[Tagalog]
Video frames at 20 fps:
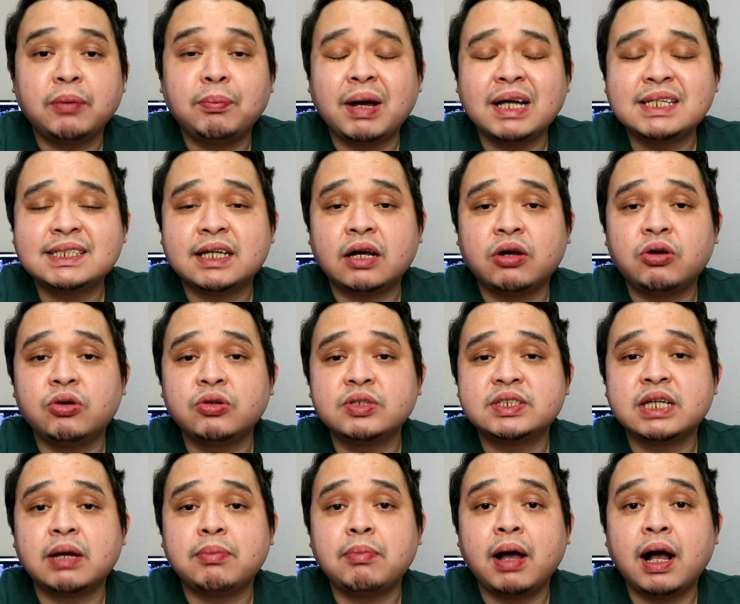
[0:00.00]
nabasa
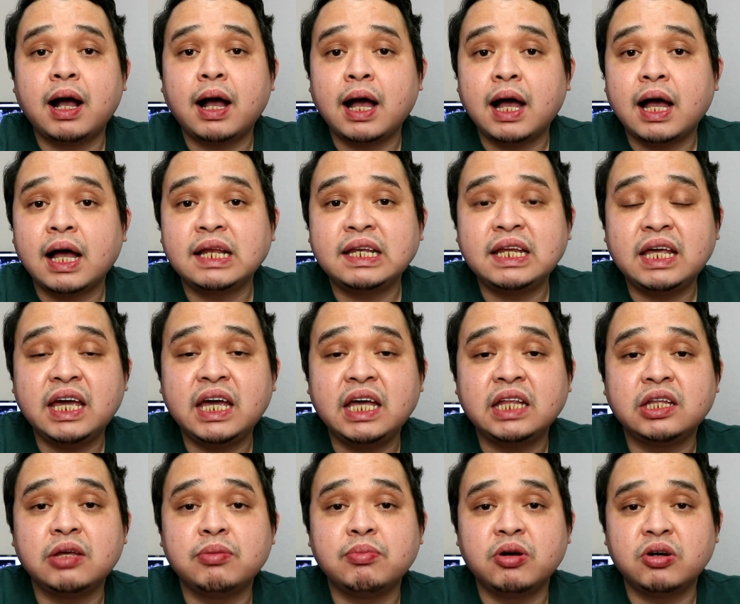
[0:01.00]
ko sa mga
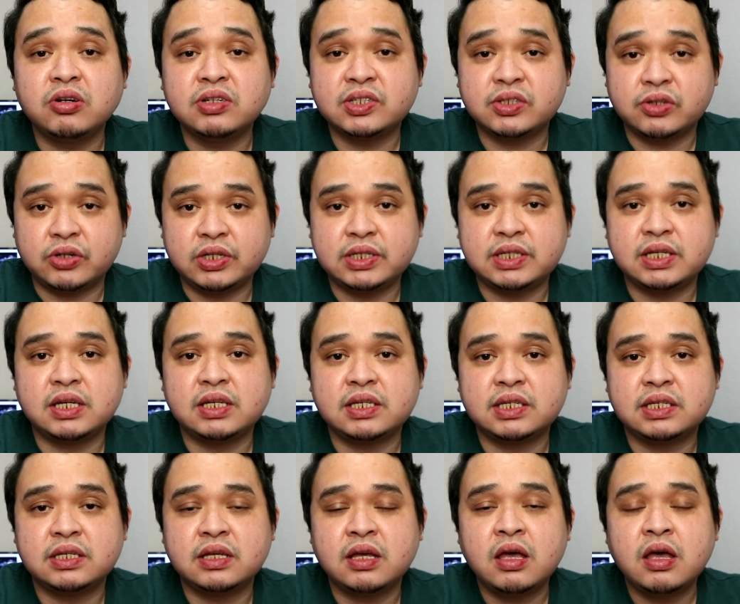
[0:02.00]
lehitimong
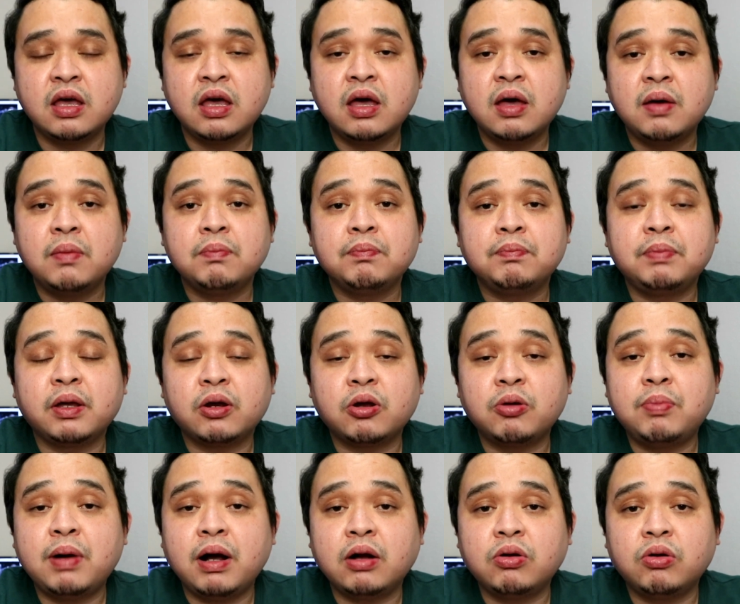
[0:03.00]
sources.
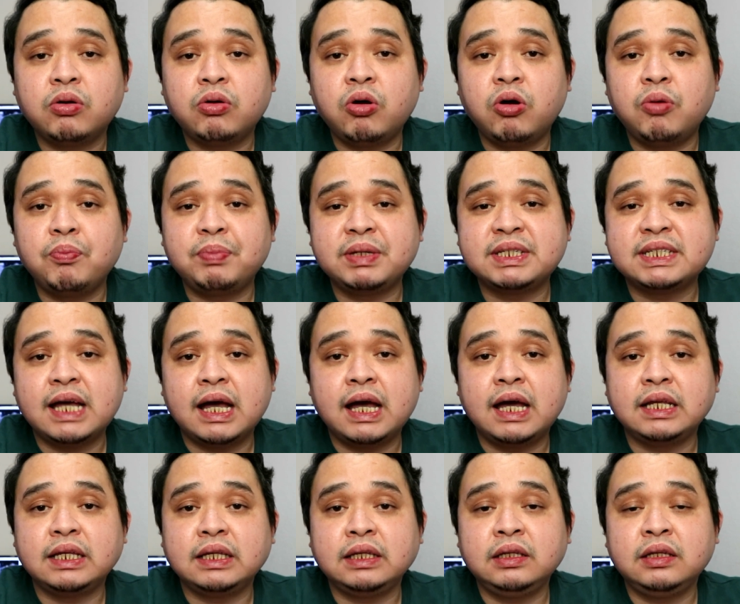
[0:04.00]
Pero bago ko
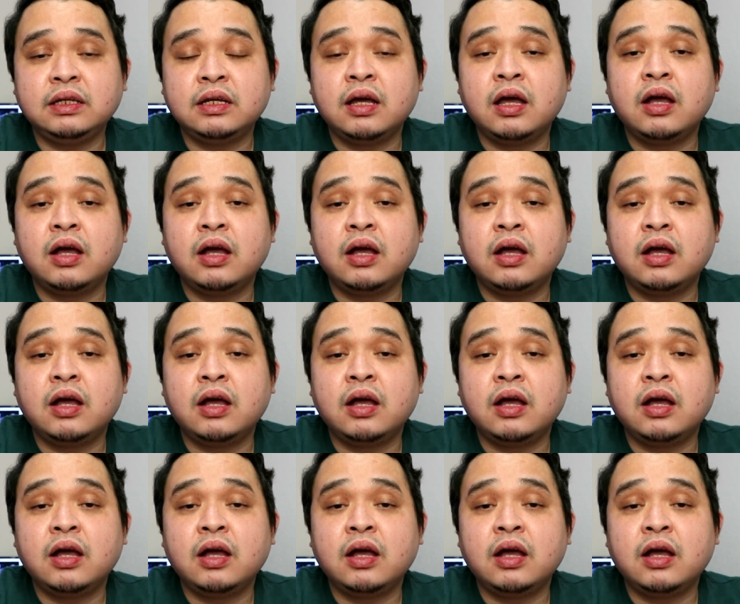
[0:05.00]
umpisahan,